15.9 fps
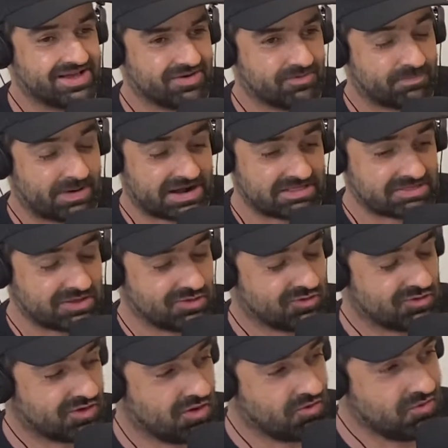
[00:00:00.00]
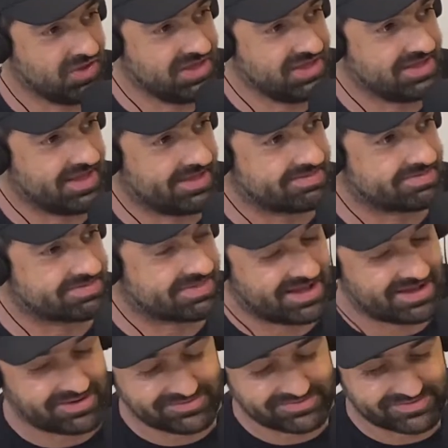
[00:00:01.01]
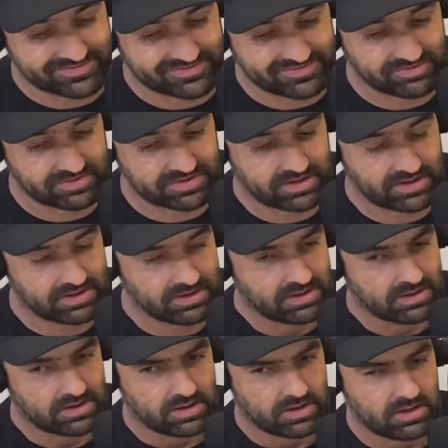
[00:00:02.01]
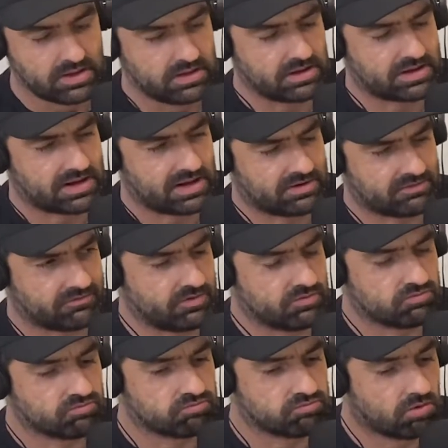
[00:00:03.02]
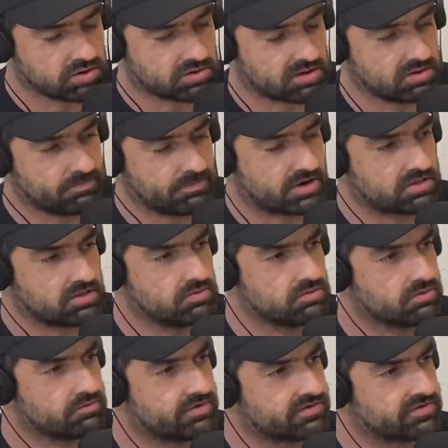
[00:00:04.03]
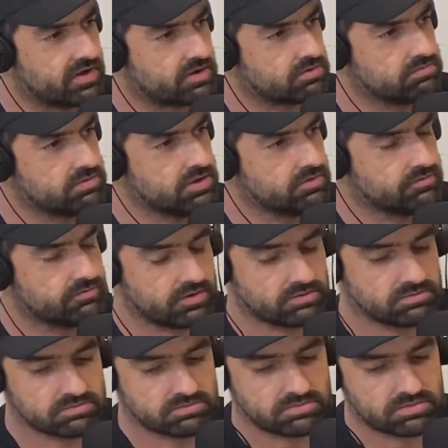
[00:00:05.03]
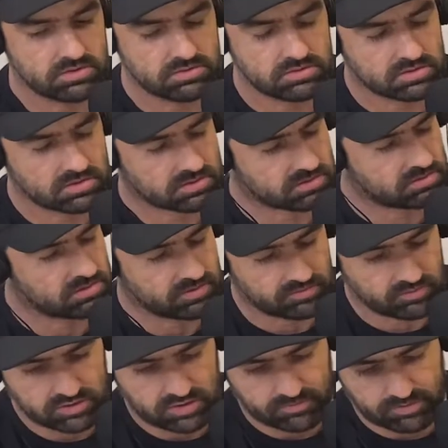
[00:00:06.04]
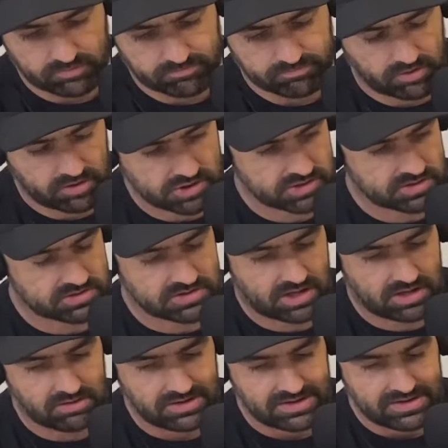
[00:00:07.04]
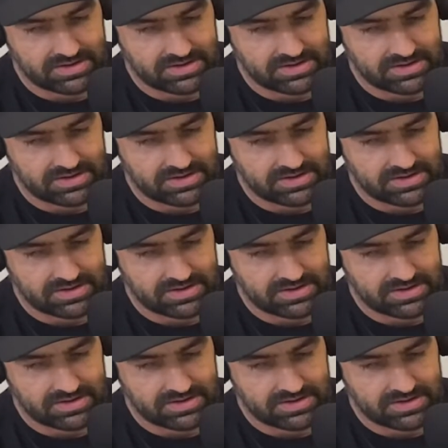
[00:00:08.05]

Não, partido que eu ia uhum. e tal, não sei o quê. E, cara, veio um monte de partido conversar comigo, veio ah, é. muita coisa, muita proposta e tal.